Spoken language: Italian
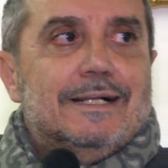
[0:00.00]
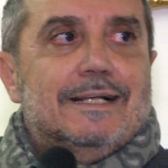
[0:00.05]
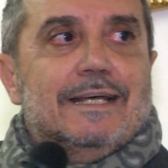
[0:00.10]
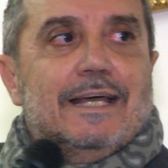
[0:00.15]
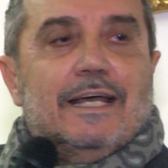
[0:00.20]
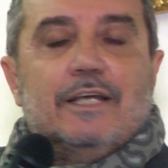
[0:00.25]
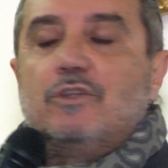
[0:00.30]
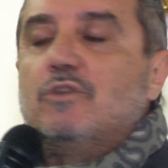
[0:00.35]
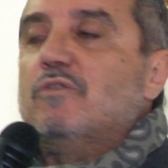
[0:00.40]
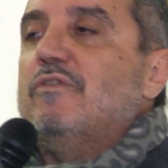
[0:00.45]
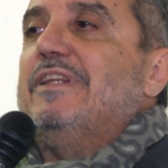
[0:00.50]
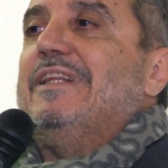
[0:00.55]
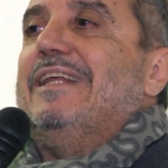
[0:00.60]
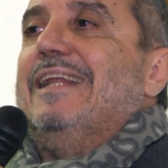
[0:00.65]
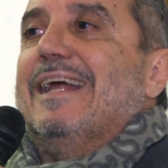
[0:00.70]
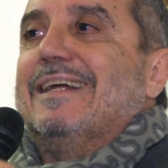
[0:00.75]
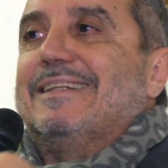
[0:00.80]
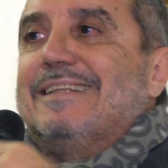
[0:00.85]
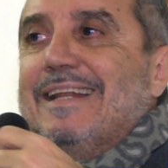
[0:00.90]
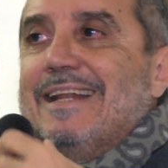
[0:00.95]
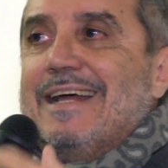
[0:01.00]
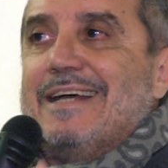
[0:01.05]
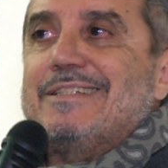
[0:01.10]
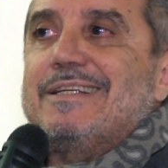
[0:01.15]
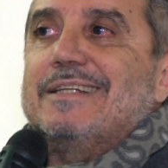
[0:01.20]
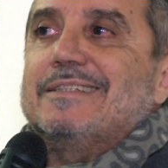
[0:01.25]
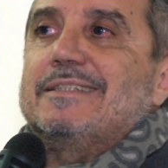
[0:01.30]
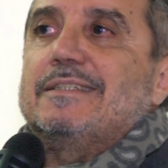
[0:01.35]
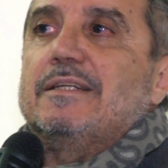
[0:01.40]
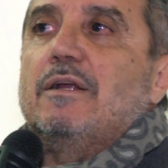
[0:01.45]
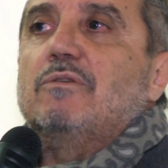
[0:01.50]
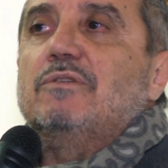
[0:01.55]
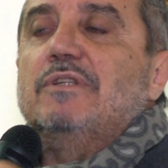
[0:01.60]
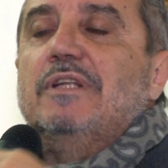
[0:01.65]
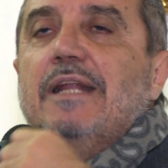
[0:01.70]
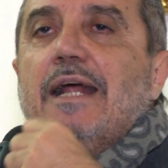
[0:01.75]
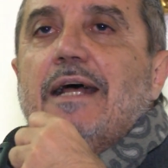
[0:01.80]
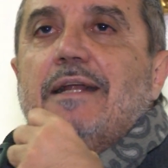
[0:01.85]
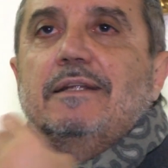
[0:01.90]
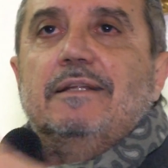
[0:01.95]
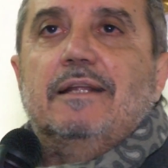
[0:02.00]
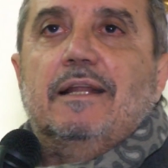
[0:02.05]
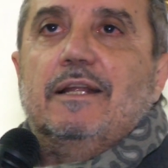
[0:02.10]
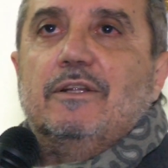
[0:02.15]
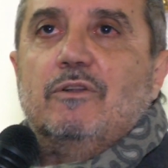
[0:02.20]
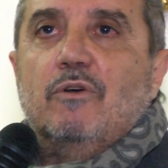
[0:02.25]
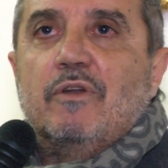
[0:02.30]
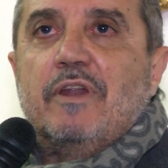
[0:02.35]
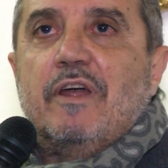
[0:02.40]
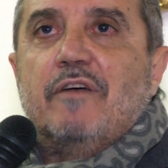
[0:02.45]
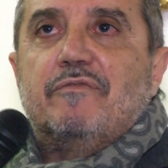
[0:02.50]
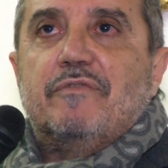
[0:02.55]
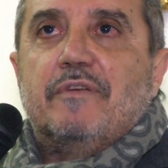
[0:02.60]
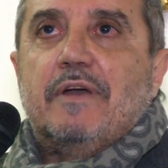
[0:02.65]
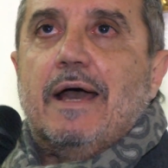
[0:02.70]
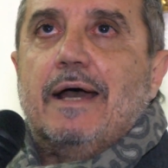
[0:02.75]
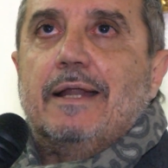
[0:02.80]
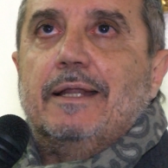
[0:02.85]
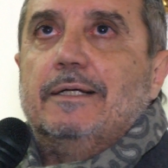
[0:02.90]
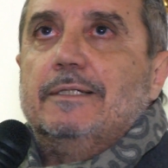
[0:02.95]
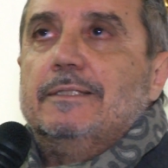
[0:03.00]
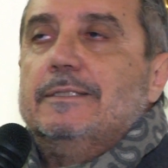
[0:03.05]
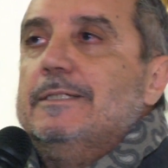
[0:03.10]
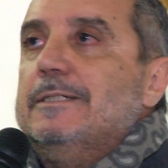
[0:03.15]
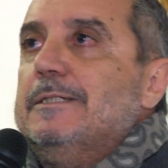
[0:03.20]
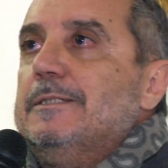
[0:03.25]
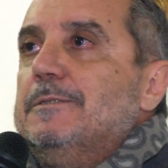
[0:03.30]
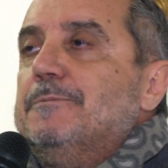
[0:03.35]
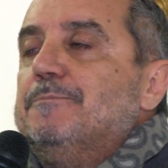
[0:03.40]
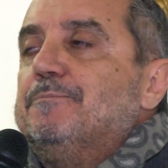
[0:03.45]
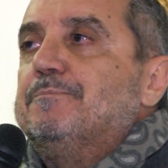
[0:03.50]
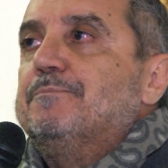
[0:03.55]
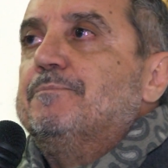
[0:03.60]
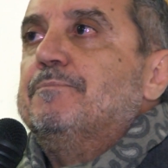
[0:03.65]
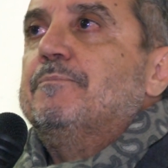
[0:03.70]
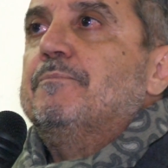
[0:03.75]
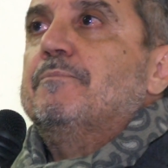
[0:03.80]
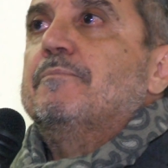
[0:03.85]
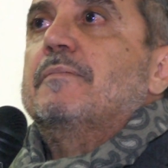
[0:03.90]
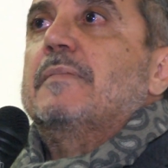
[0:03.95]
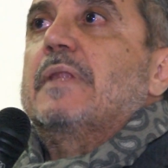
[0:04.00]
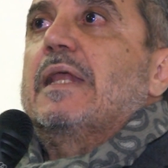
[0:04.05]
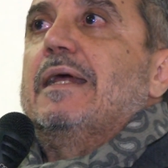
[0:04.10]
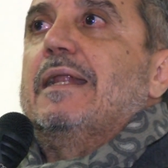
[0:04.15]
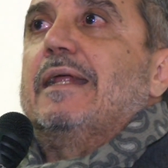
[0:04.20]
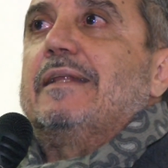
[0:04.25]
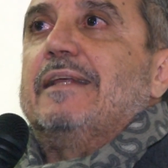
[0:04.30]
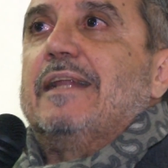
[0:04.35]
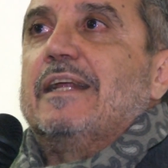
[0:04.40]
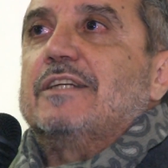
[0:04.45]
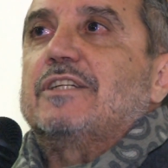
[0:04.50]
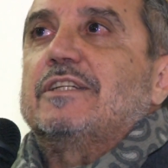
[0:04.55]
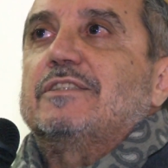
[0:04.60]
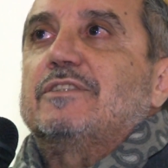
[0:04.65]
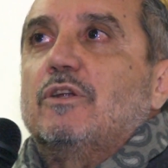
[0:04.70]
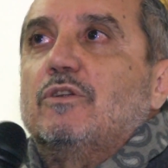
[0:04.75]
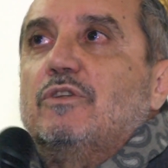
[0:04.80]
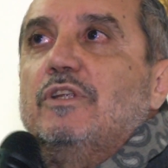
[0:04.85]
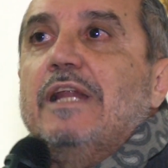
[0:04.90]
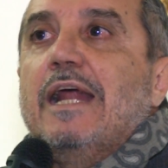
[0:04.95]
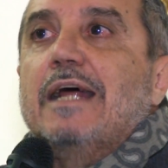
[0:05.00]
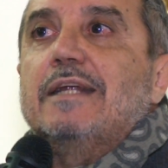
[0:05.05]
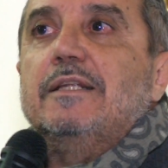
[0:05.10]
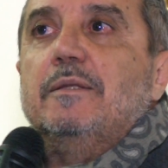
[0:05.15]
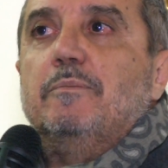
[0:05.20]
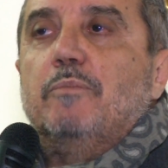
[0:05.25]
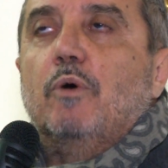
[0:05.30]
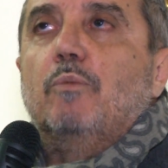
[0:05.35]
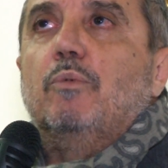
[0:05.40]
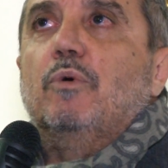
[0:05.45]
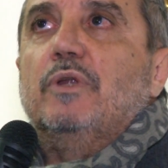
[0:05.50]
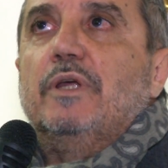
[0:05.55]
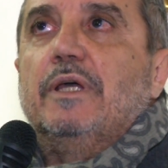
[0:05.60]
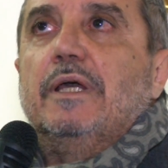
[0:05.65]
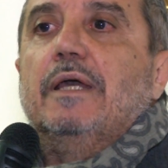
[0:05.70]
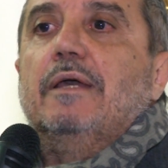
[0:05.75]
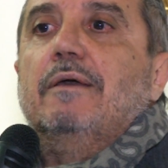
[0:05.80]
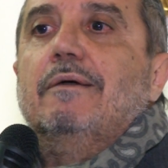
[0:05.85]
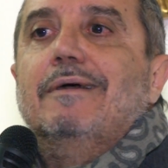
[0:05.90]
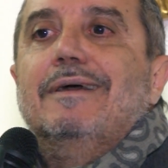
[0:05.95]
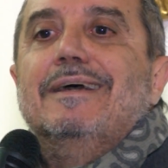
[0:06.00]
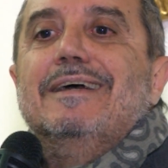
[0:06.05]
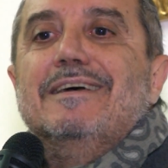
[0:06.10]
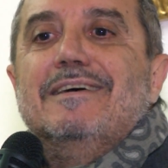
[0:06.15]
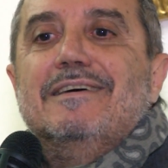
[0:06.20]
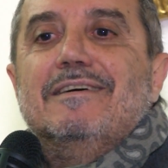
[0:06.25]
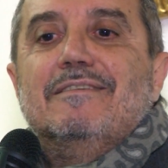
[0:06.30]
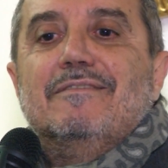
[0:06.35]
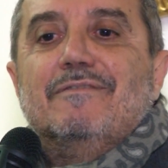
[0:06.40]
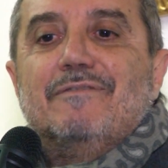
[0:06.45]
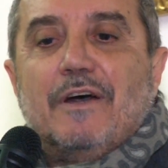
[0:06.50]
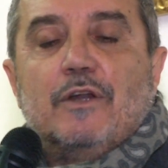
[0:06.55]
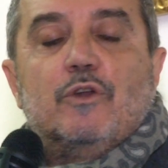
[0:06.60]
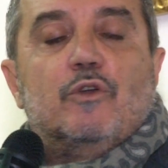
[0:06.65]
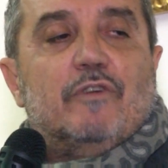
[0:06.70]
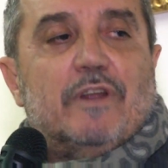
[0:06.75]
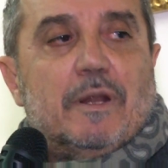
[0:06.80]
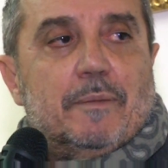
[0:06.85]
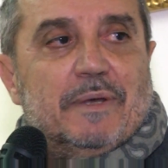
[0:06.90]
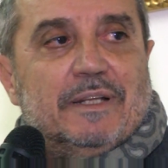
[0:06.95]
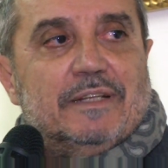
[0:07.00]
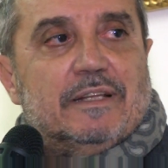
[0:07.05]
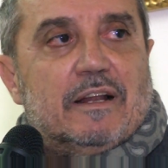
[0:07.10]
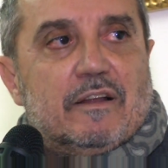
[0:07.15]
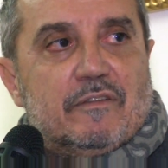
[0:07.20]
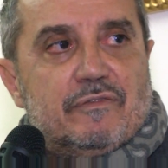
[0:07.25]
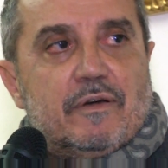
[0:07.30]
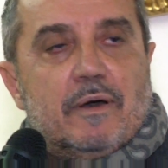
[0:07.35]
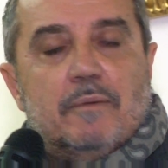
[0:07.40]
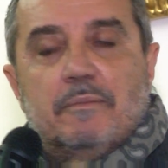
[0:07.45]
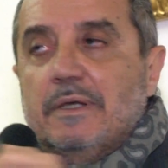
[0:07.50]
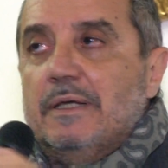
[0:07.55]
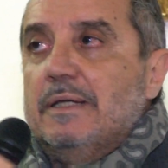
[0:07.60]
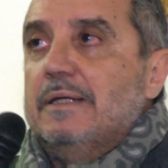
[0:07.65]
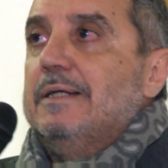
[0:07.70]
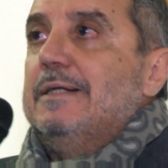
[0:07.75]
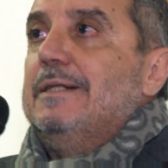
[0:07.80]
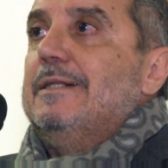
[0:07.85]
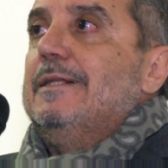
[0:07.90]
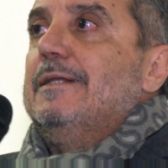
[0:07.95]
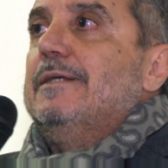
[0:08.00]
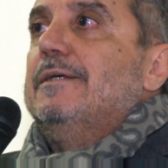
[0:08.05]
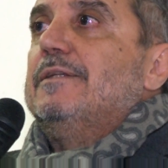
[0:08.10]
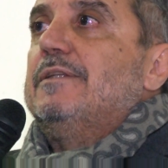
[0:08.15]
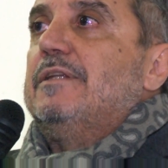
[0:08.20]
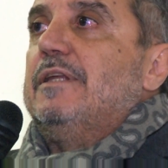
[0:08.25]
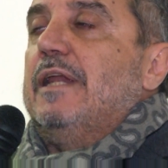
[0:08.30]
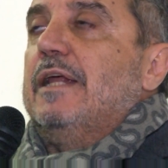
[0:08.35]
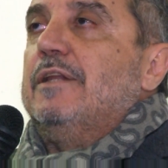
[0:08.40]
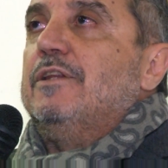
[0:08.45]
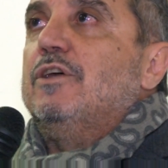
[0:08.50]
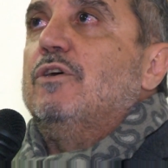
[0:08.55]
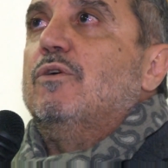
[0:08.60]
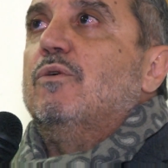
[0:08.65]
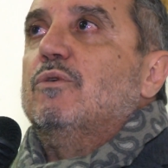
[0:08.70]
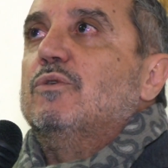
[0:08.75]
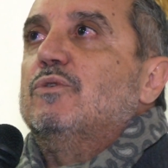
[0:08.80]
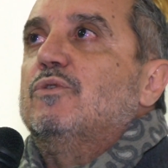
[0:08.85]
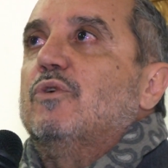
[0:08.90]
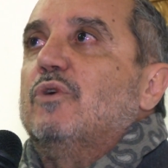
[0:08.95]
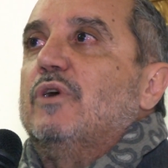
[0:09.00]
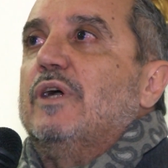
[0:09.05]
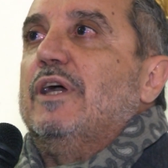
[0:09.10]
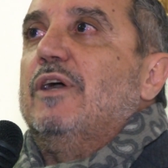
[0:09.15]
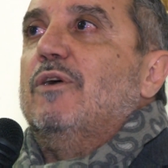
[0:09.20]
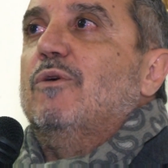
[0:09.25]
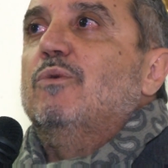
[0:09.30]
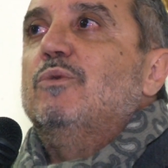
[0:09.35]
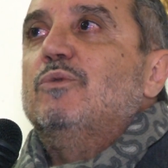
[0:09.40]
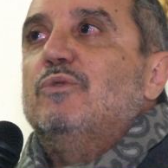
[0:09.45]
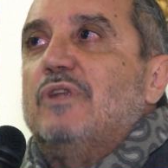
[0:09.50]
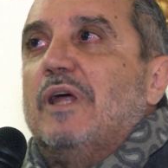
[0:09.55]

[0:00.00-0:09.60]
intorno ai grandi temi di attualità e di cronaca che spesso è un po' mortaccino. E quindi l'idea era quella di provare a dare uno scossone, a far riflettere un po' cosa